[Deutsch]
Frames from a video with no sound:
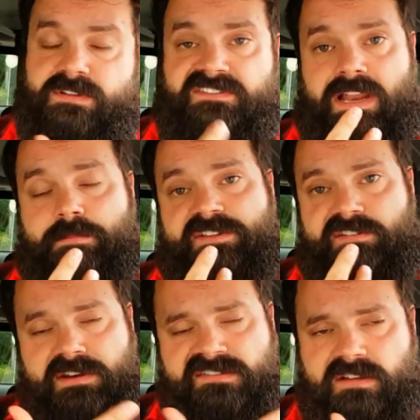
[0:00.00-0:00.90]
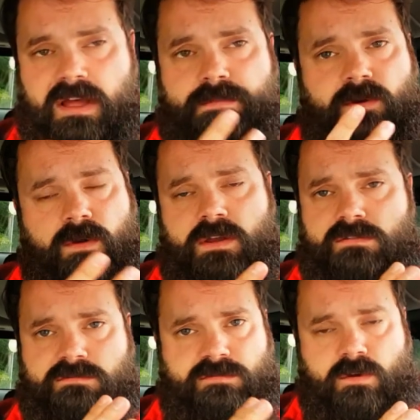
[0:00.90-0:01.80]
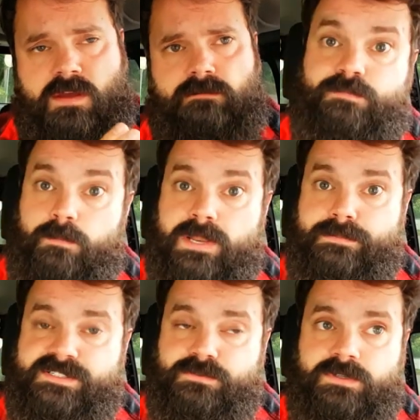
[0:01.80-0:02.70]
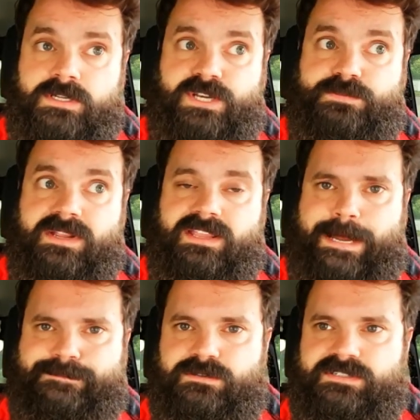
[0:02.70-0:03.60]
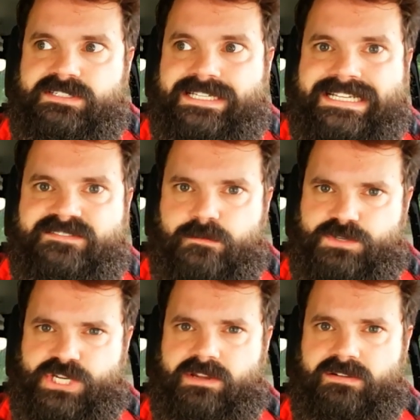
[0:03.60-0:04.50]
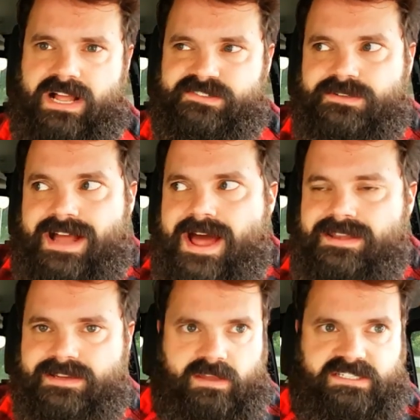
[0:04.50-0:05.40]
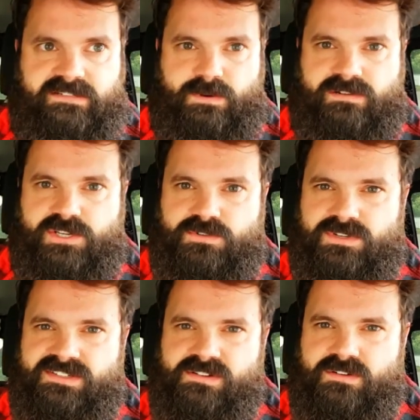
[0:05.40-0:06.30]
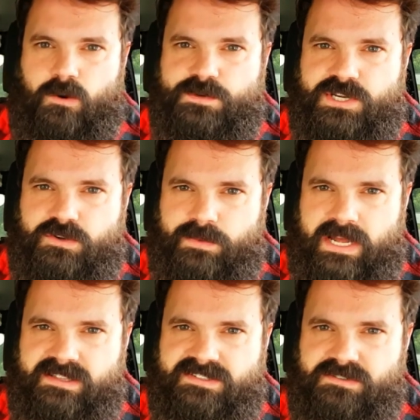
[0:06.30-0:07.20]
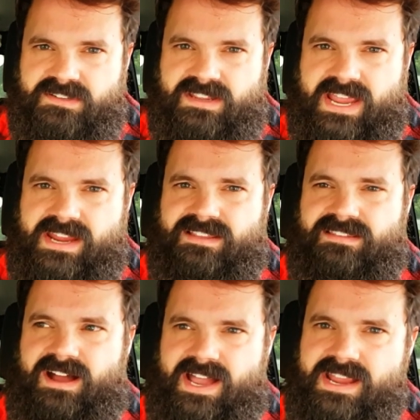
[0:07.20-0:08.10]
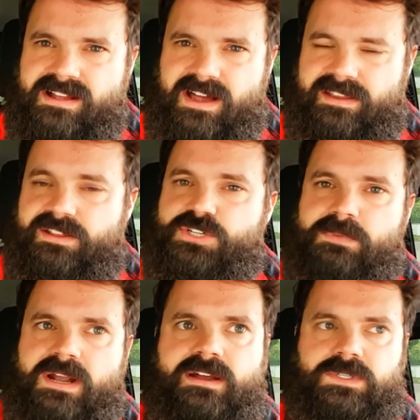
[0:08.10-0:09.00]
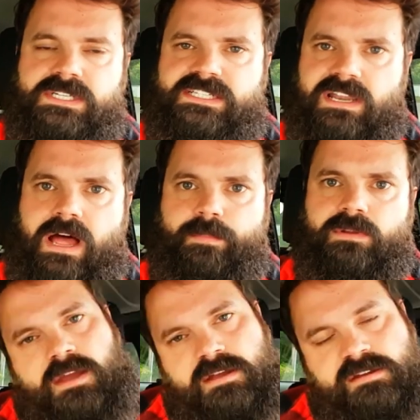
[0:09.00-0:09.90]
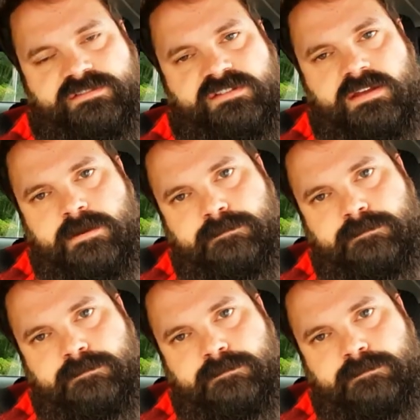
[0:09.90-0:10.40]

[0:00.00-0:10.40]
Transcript: Die Salami ist Rindersalami, okay, das ist okay. Das Problem ist nur, man schmeckt absolut nichts vom Chicken, also gar nicht. Es ist praktisch nur diese komische Tomatensauce, die echt einen eigenartigen Geschmack hat und die Salami. KFC.